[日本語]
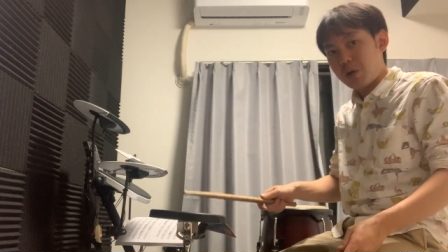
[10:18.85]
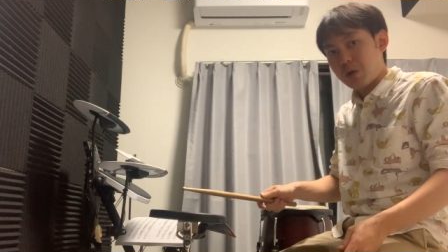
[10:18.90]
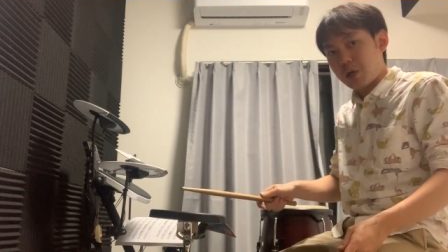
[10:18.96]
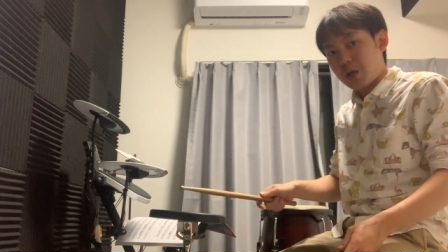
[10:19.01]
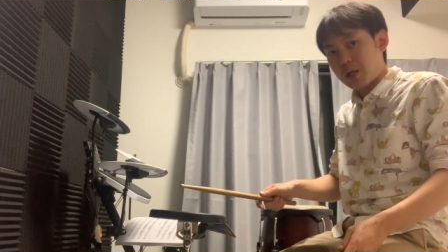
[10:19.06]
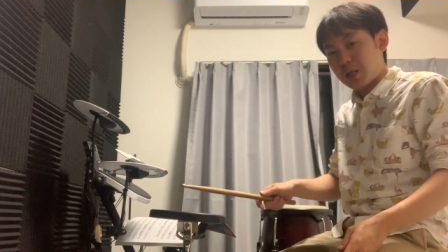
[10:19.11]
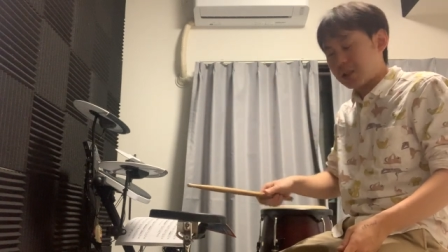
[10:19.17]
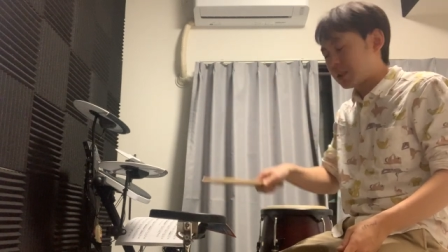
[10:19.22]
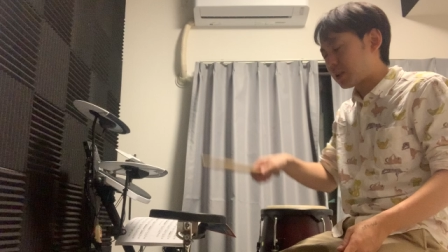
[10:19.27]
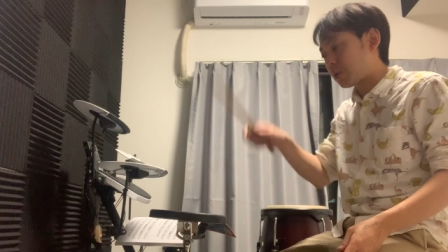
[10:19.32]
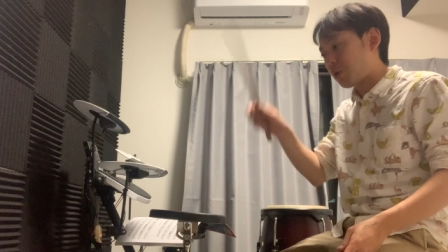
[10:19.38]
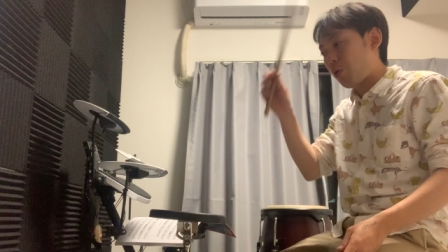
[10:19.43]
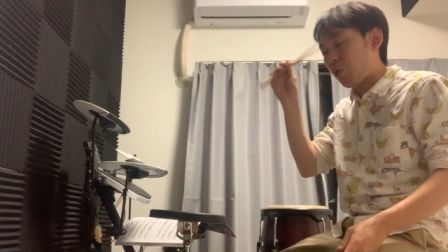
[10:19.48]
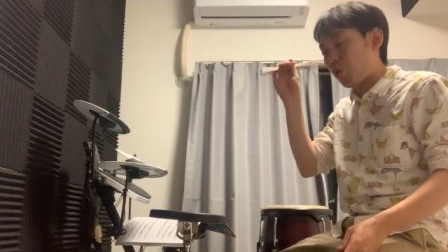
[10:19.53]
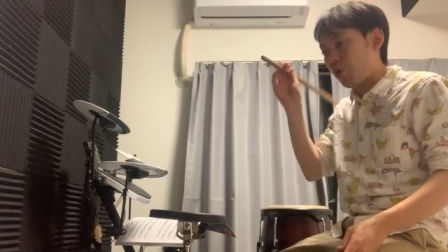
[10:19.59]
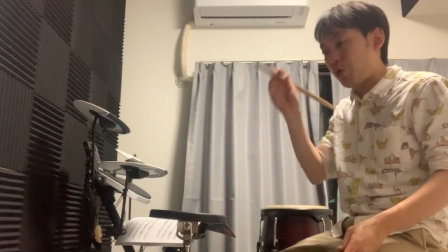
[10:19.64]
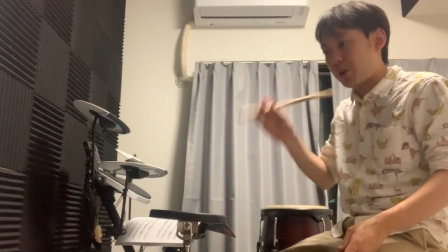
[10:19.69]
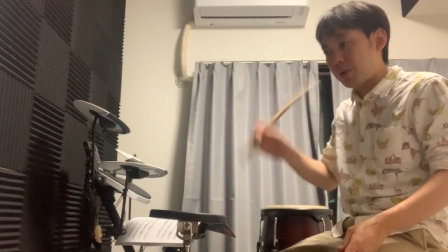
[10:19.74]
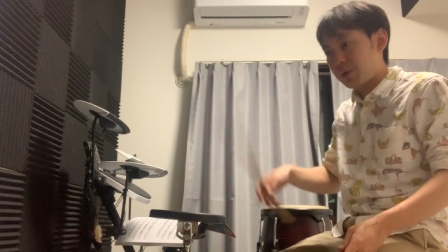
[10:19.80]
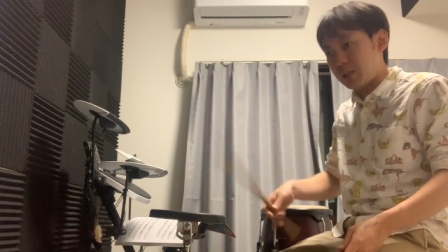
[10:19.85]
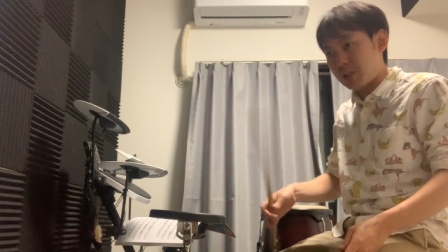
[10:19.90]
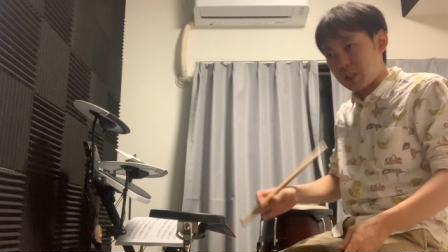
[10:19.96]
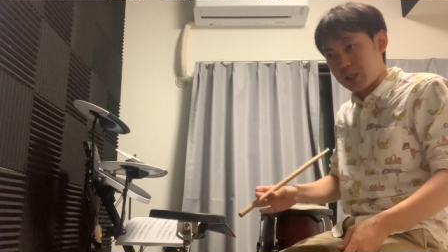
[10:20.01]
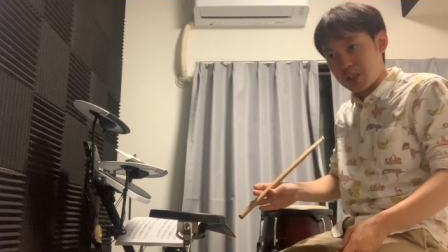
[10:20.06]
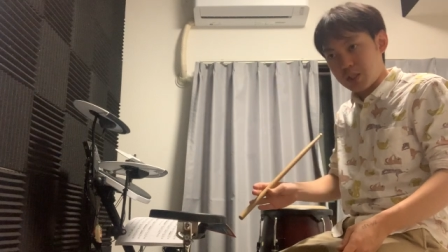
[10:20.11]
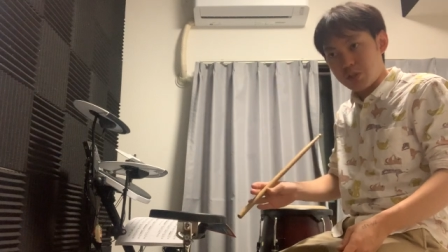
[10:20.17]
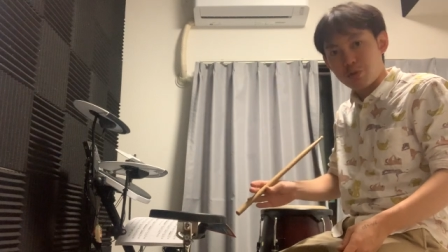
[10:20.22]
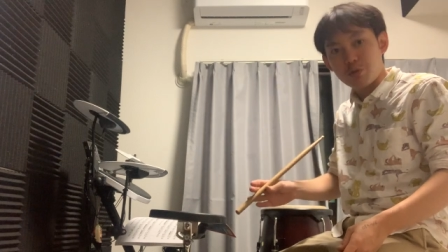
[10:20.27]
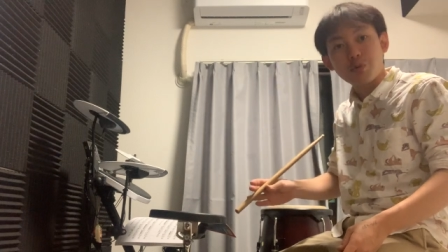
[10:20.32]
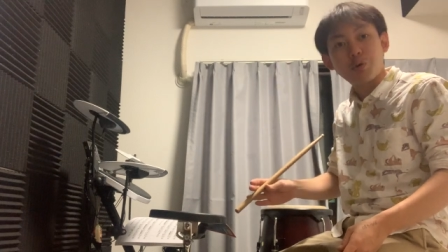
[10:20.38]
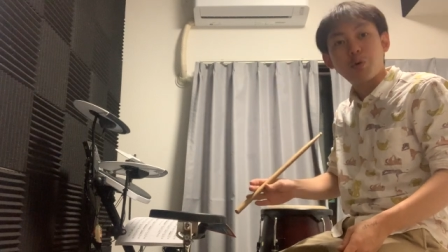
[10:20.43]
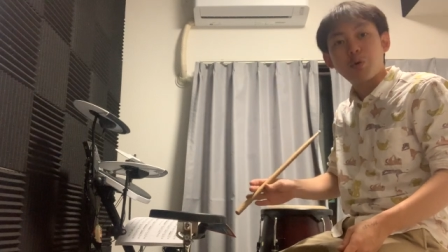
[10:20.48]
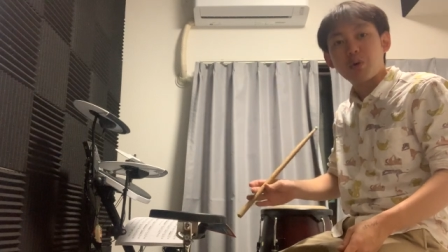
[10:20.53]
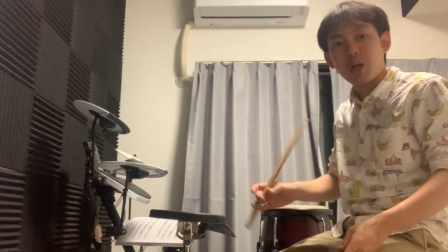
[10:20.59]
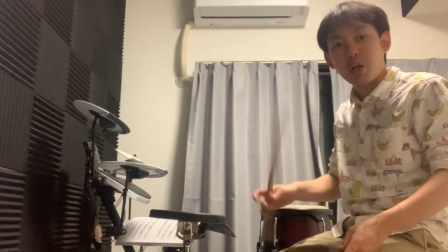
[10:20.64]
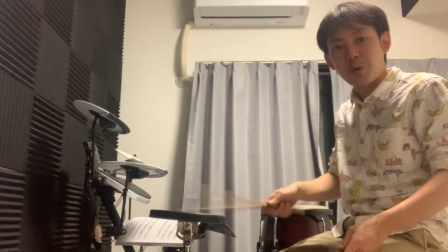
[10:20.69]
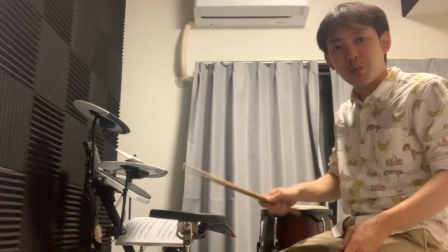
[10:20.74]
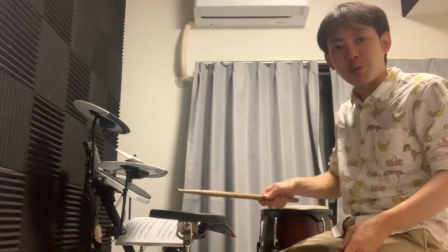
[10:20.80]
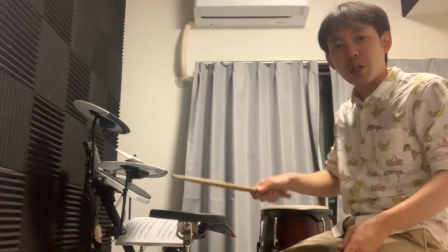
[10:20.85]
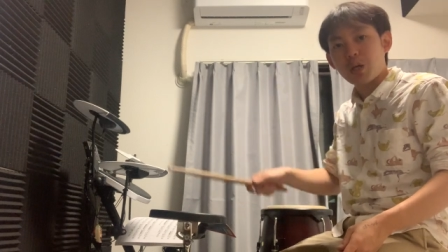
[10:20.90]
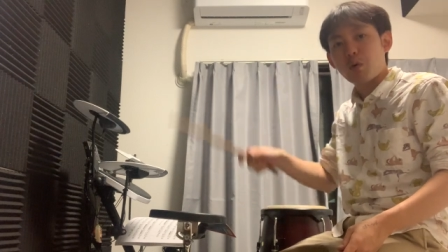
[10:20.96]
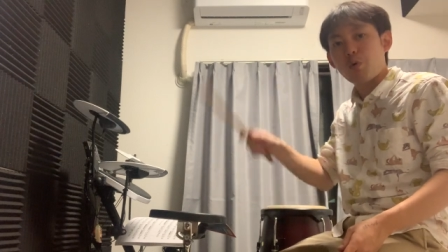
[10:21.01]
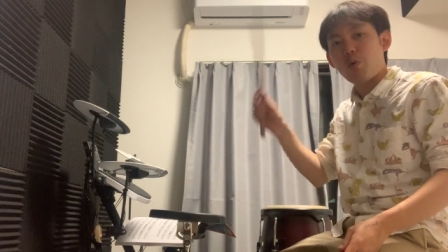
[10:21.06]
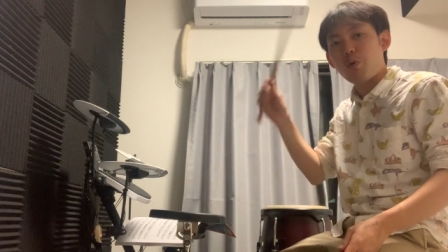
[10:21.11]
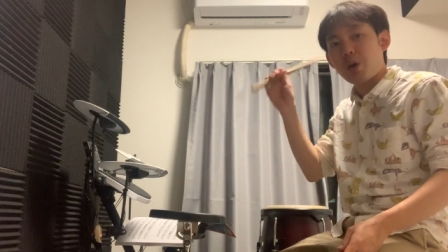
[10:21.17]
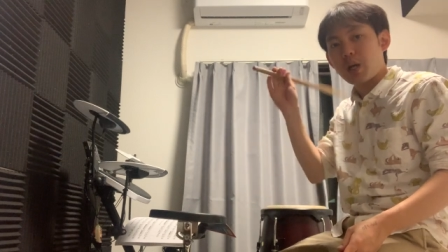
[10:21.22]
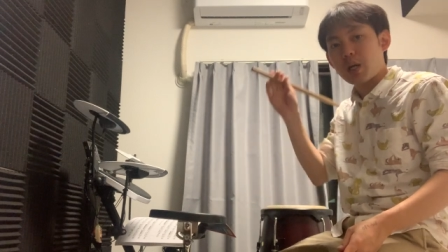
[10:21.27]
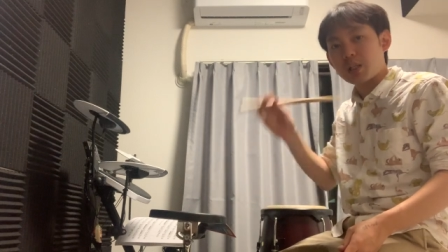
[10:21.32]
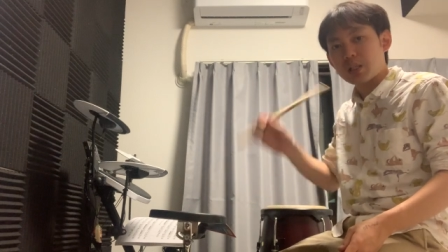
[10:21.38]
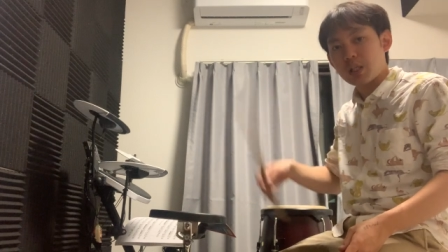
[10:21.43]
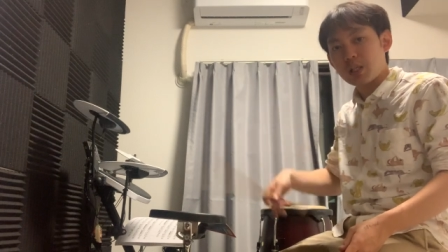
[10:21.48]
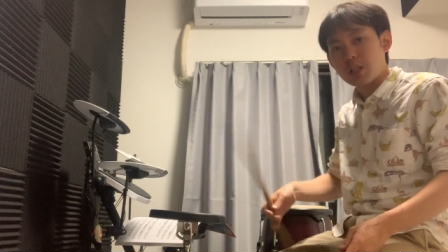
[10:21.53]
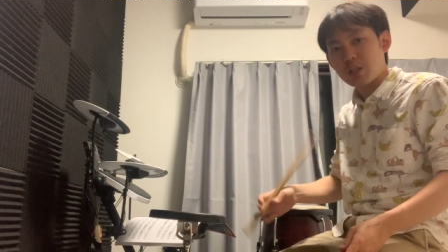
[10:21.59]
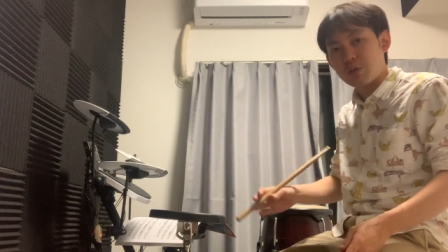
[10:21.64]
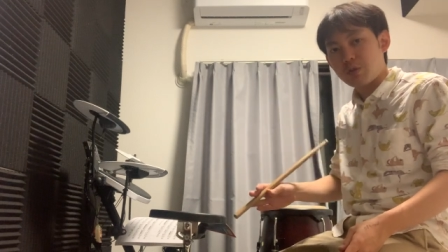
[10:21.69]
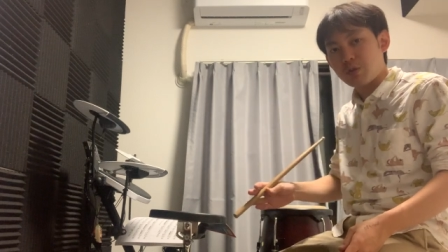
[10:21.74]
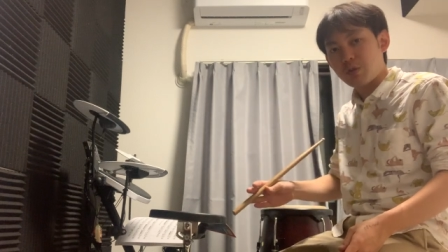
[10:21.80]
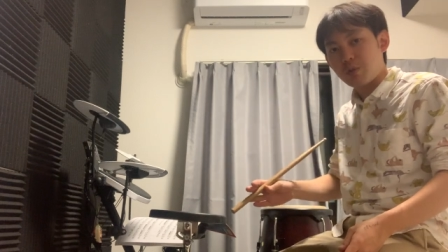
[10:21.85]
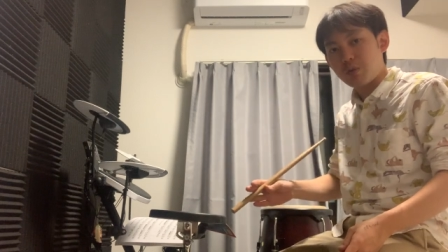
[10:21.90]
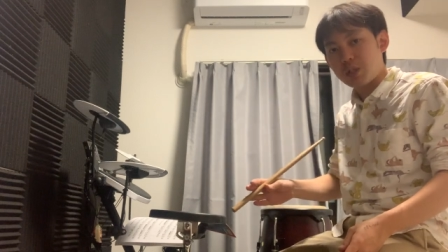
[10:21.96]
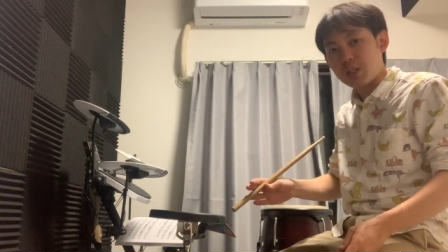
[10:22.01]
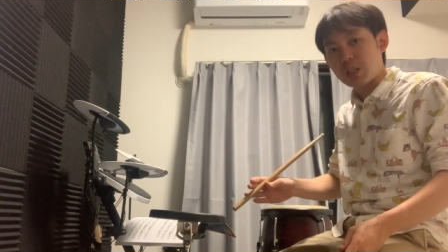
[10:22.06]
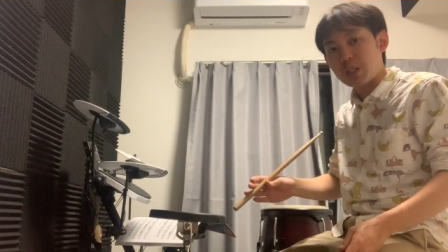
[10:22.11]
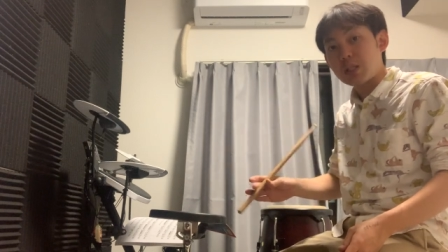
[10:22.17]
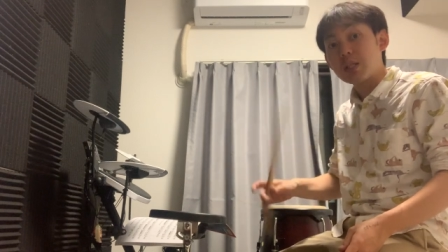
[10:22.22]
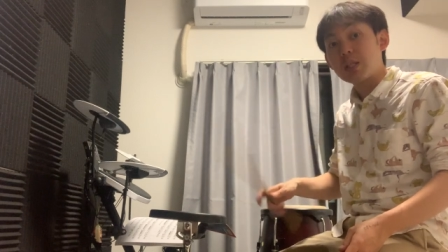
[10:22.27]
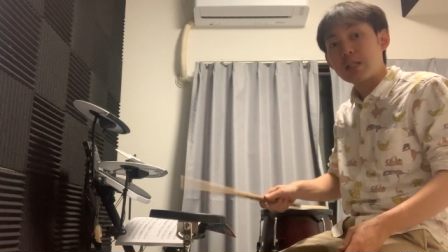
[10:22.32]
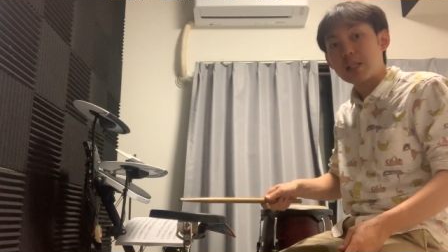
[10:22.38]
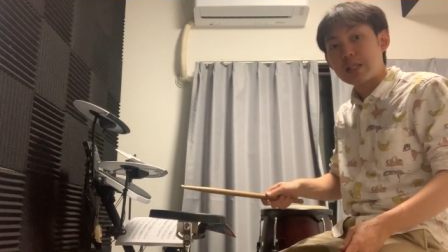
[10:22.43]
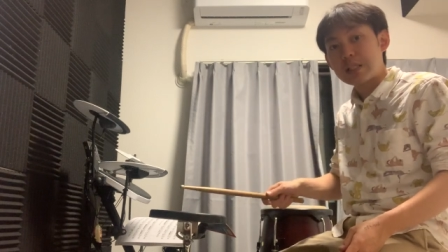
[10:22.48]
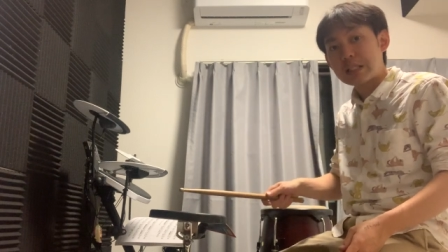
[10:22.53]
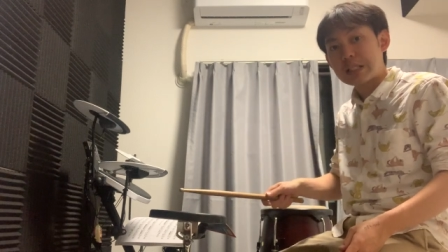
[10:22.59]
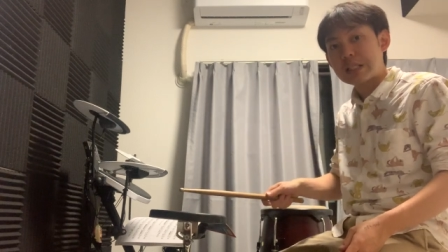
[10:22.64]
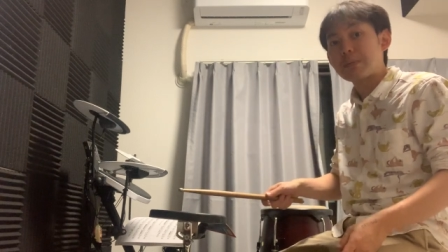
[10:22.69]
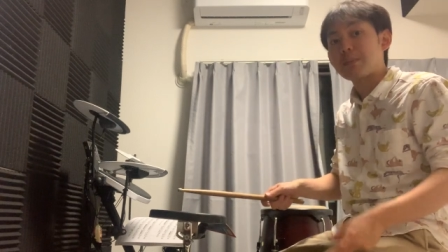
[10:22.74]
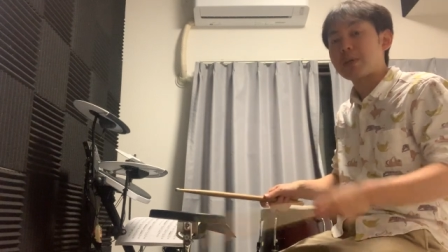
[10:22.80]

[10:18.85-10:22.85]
あここに重要なのでこれができるようにし